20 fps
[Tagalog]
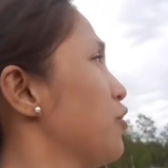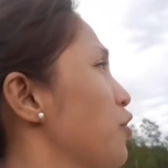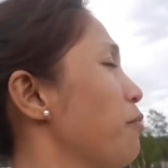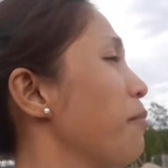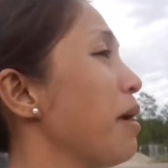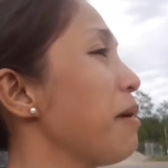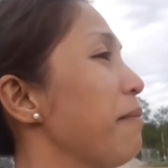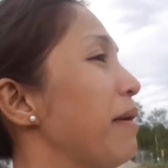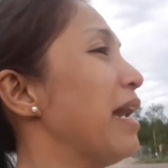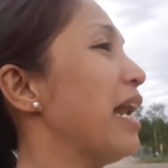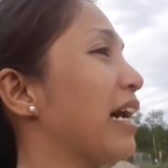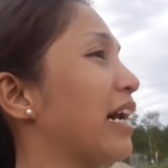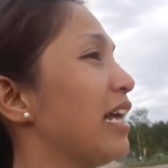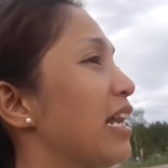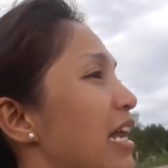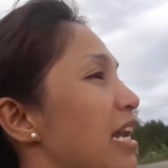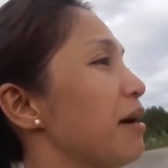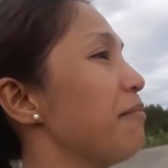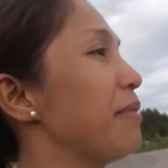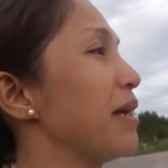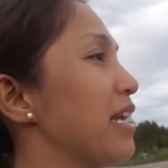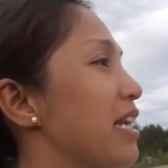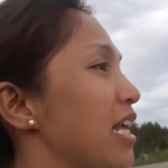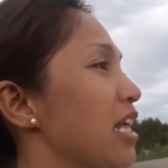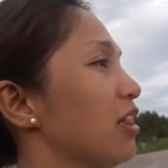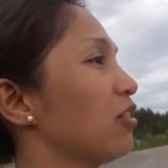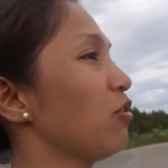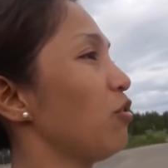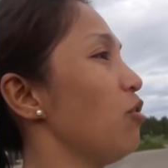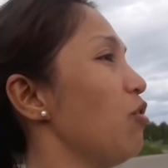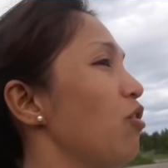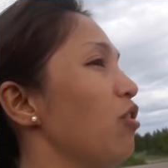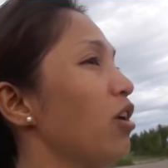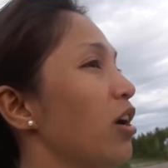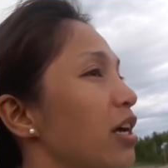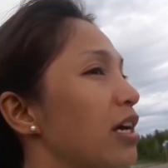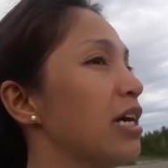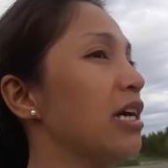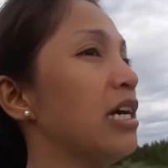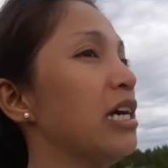So may malaki na naman
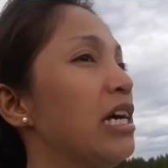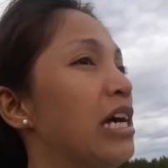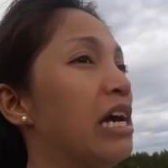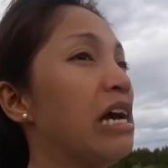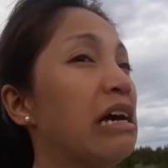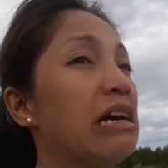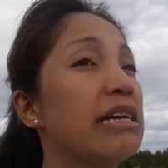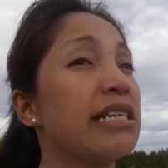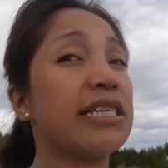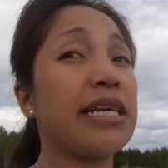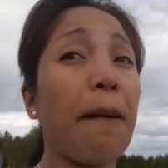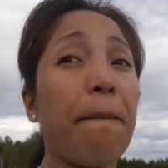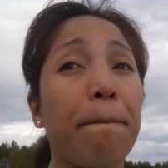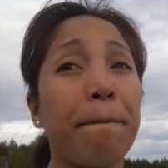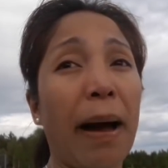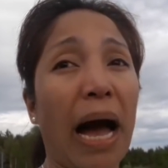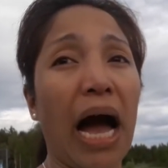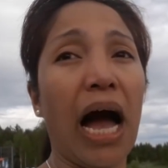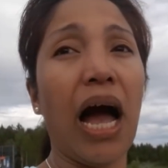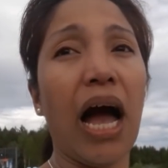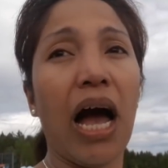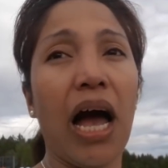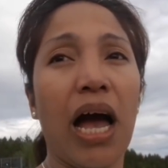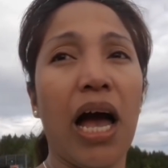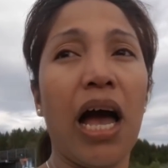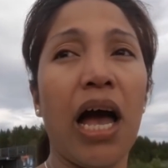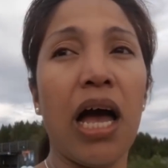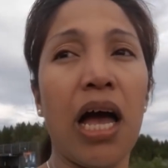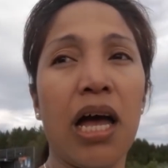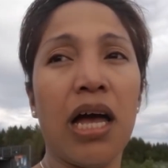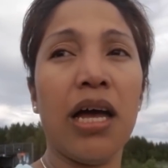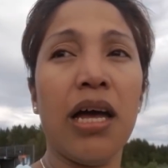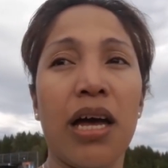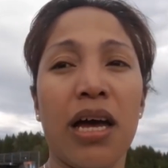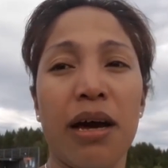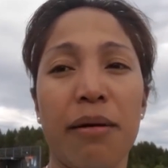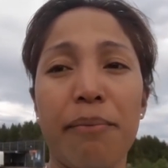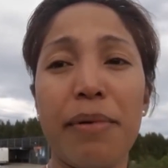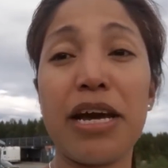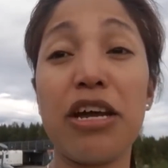ditong sapa.
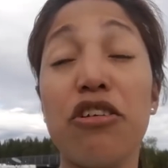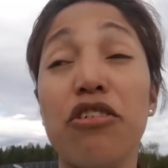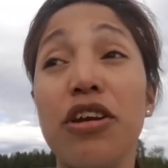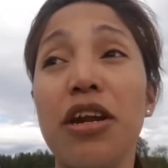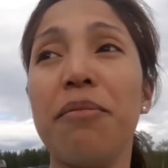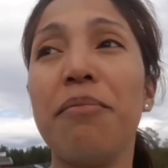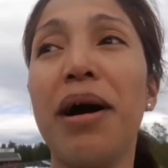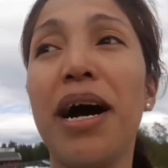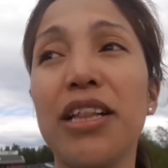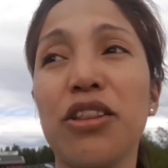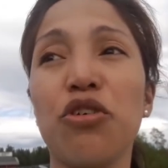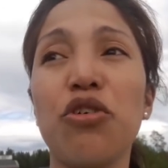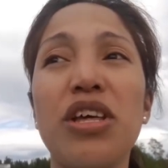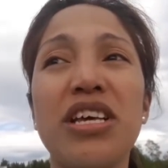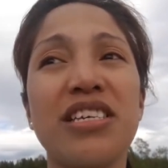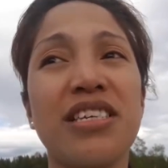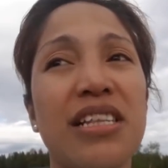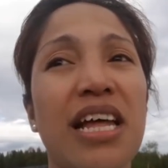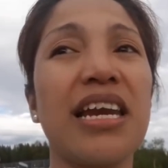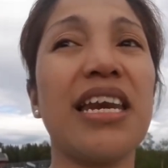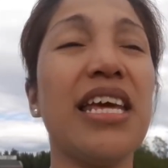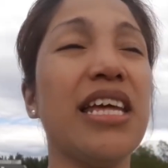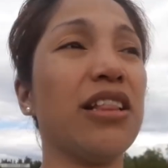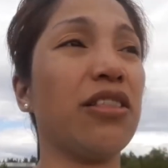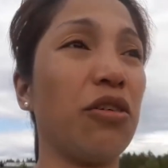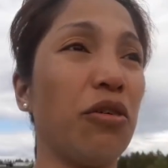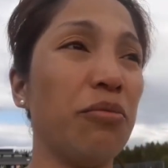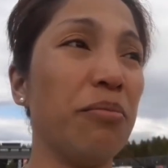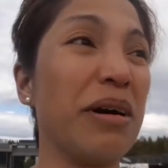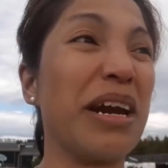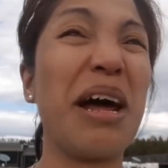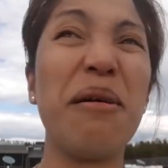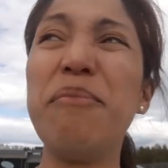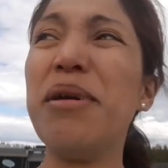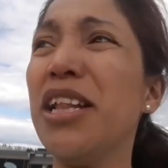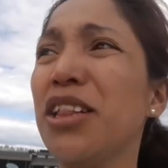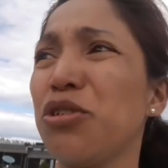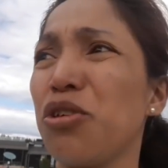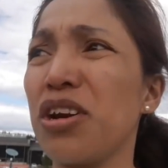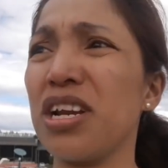Mayroon din mga turista dito.
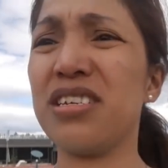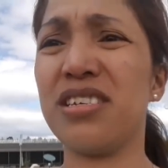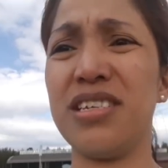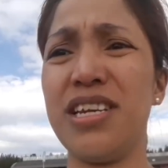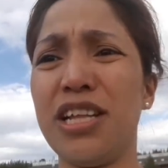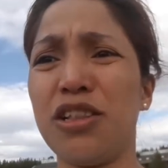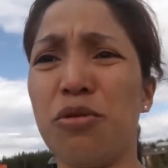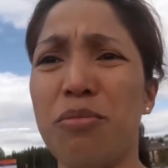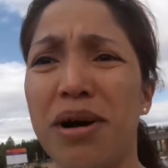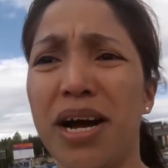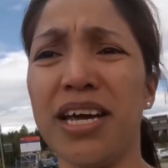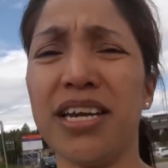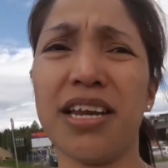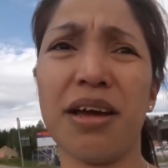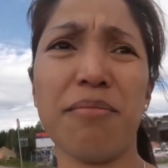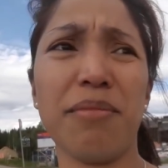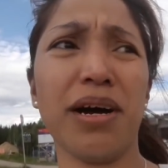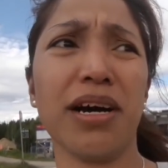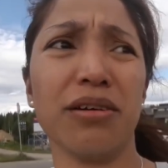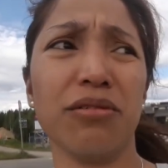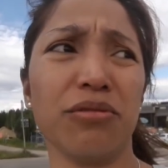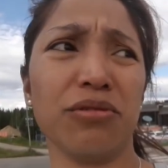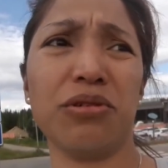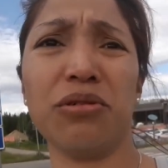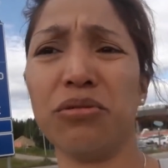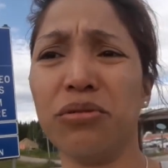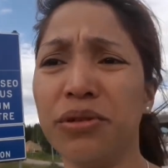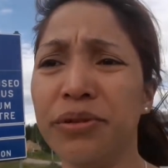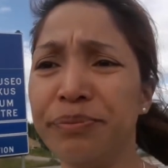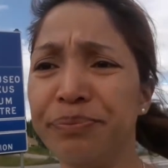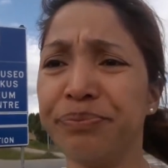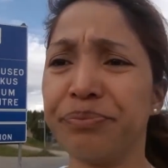Maraming turist dito mga hindi mga dudong.